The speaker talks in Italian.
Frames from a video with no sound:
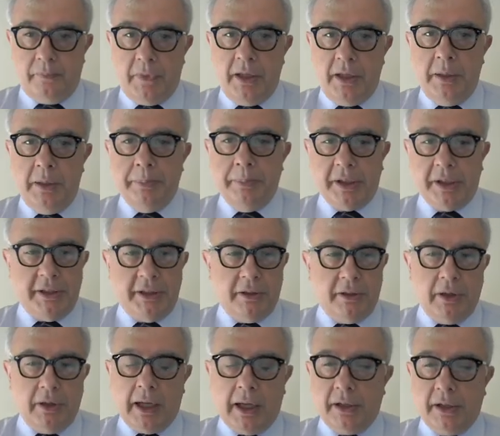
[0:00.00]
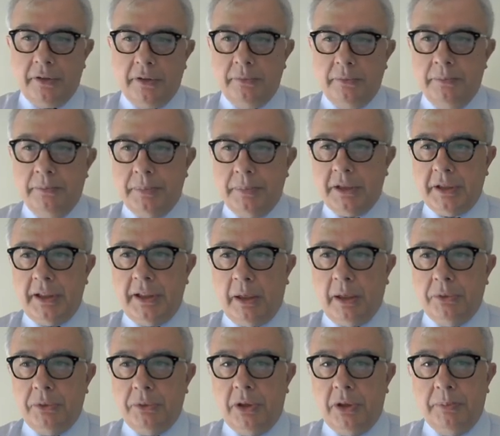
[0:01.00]
In particolare
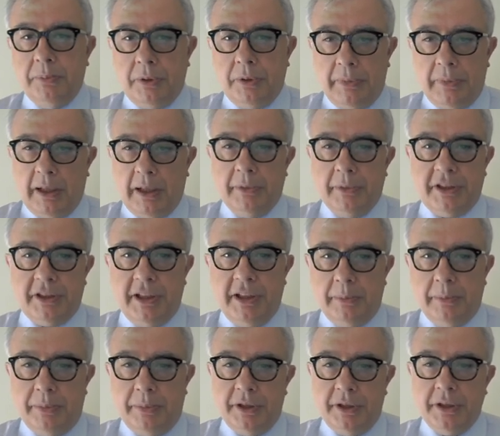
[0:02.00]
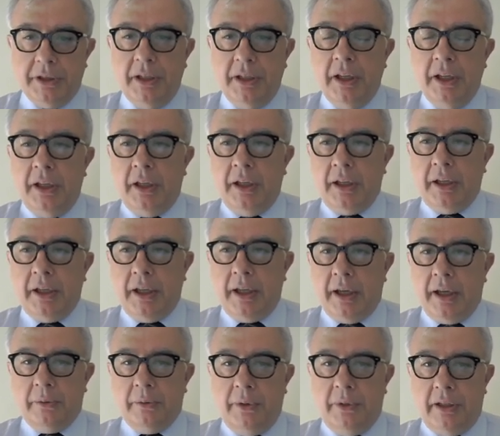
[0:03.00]
partiamo da un problema semplice che
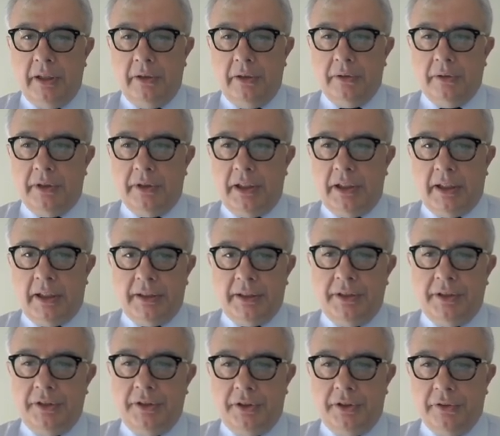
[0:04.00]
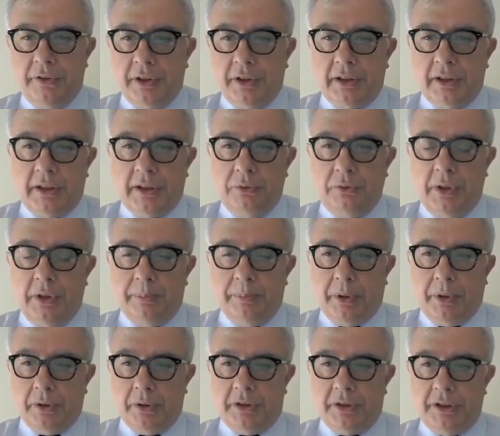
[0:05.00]
è quello della decisione tra due
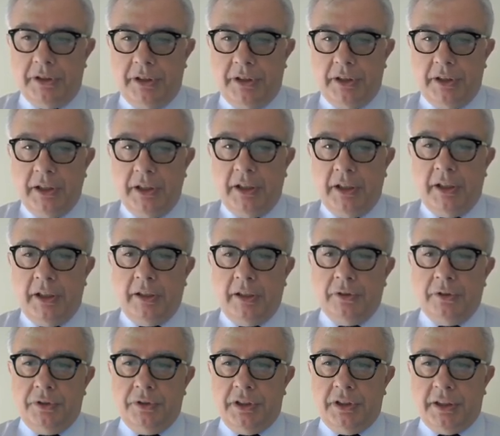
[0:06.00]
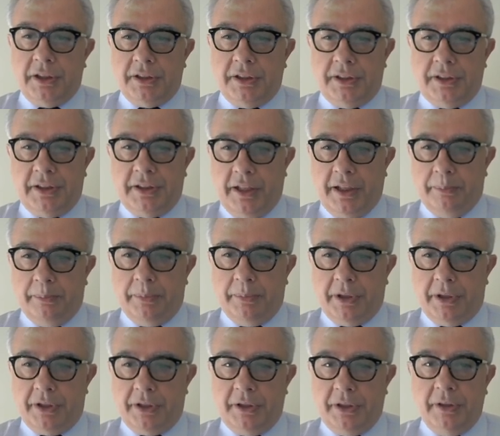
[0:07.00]
ipotesi cosiddette
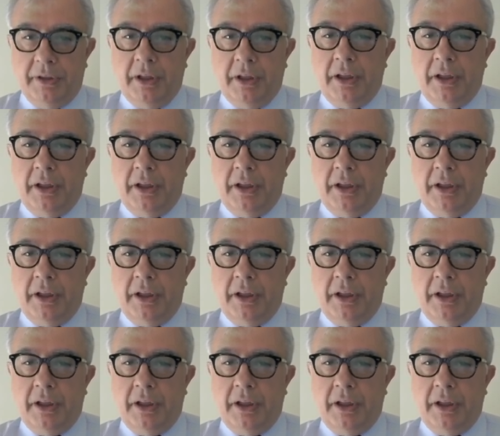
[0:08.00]
semplici